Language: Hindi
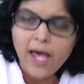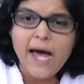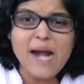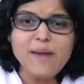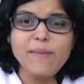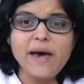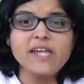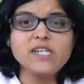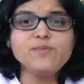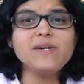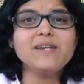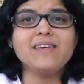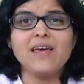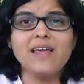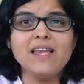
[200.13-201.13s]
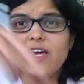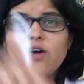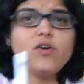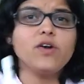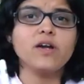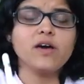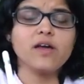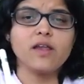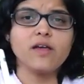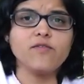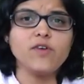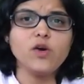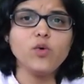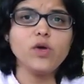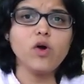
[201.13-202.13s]
एंड मैनेजमेंट के लिए ऑडिट कर रहे हैं वी
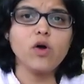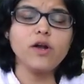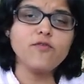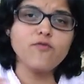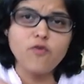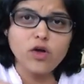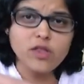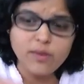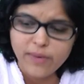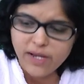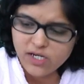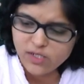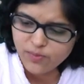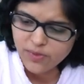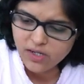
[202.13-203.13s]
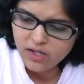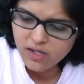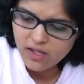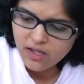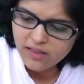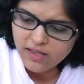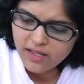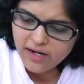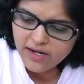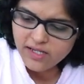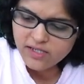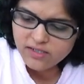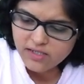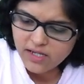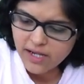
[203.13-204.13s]
आर डूइंग ऑडिट फॉर द मैनेजमेंट देन इट
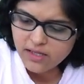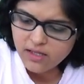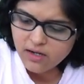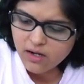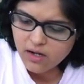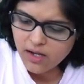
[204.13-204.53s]
इज आइदर